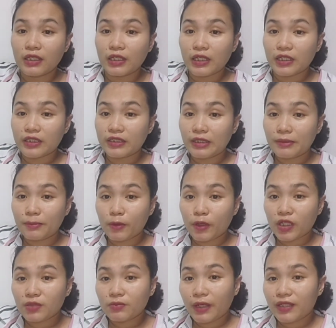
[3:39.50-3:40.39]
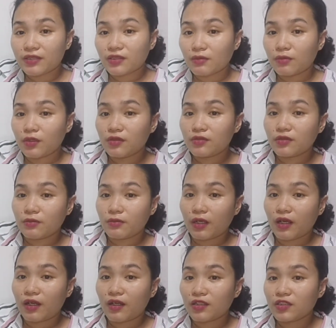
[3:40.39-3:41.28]
hindi po advisable sa
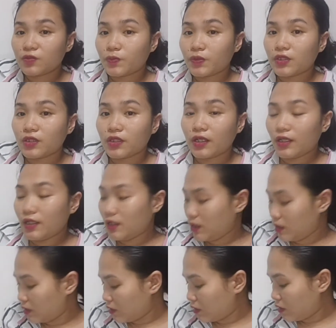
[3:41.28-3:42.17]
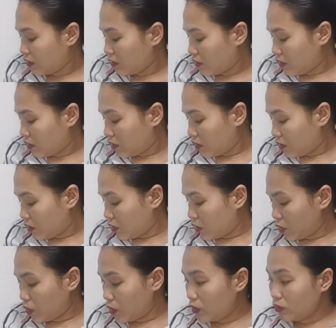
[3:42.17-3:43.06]
mga hospital
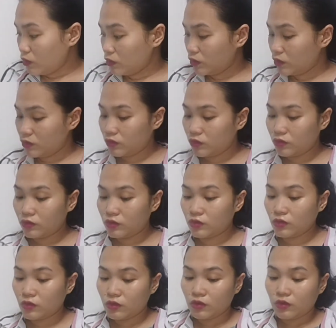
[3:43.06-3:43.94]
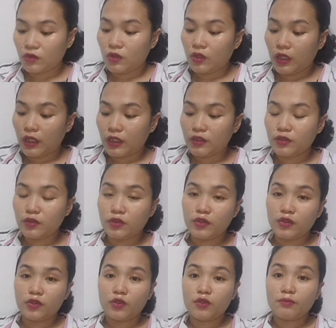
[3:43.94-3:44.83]
yung ano,
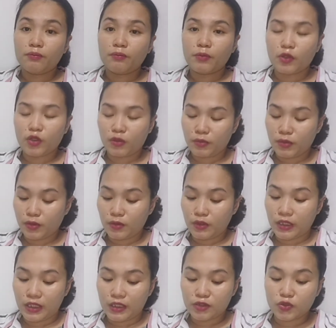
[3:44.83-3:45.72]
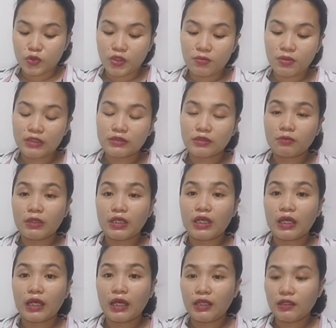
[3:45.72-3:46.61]
yung formula. So, ibig
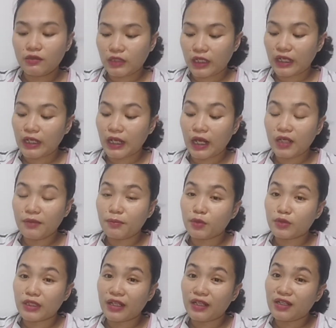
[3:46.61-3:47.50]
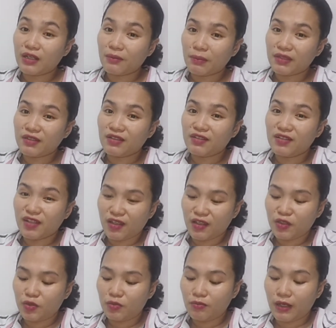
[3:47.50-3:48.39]
sabihin, kailangan po talaga
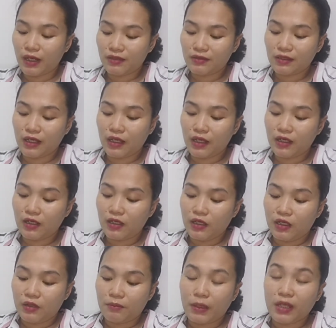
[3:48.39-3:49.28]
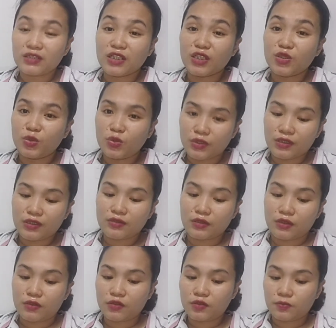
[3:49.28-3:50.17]
padidiin yung bata pag nandun ka
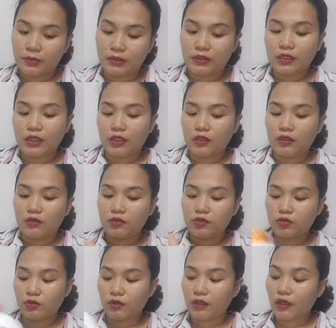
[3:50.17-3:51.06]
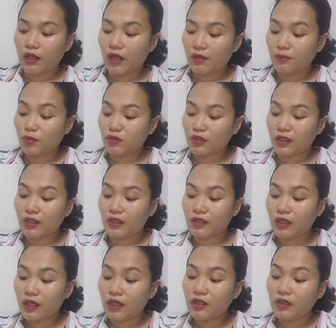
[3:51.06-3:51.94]
sa ospital. So, kailangan mo
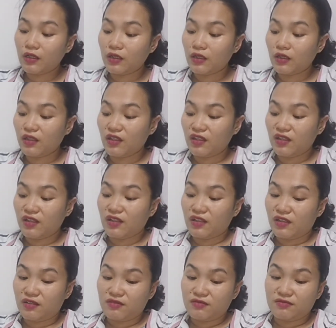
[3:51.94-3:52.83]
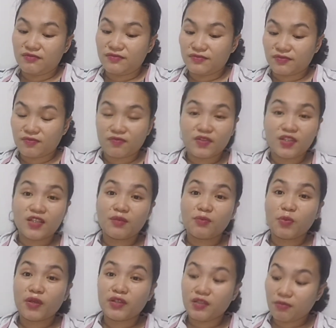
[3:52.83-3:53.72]
talagang hindi ka
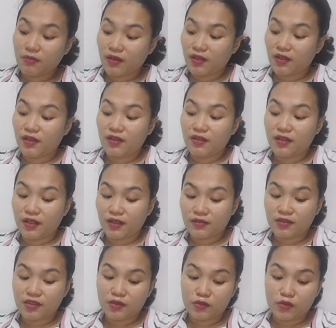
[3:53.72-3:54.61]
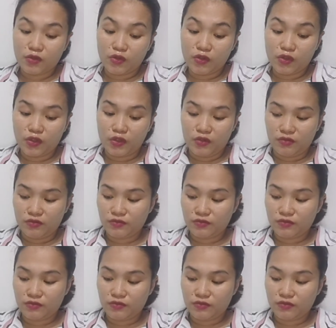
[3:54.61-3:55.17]
pwede mag inarte doon.